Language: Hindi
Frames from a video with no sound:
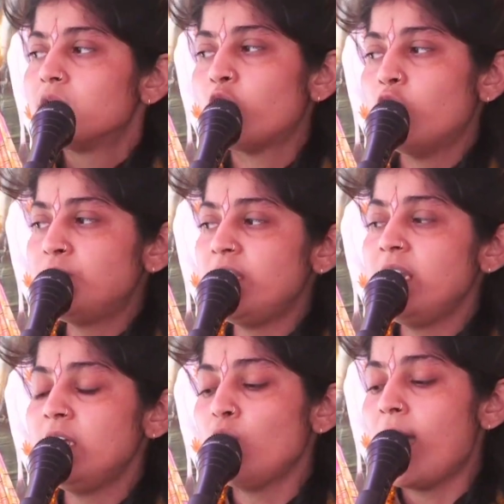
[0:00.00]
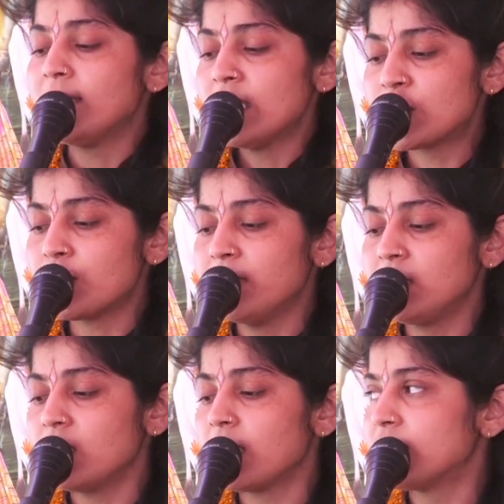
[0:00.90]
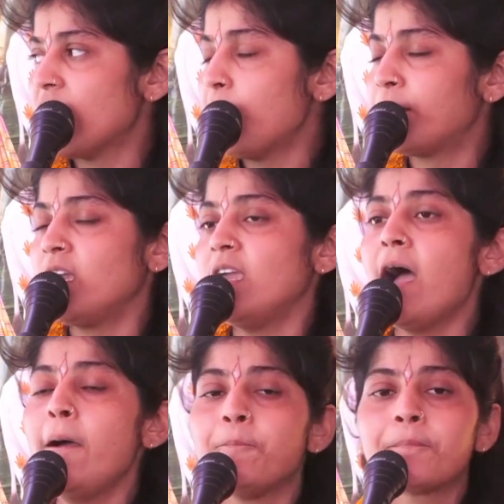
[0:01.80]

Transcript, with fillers: ध्रुव जी ने द्वादश मंत्र का जाप किया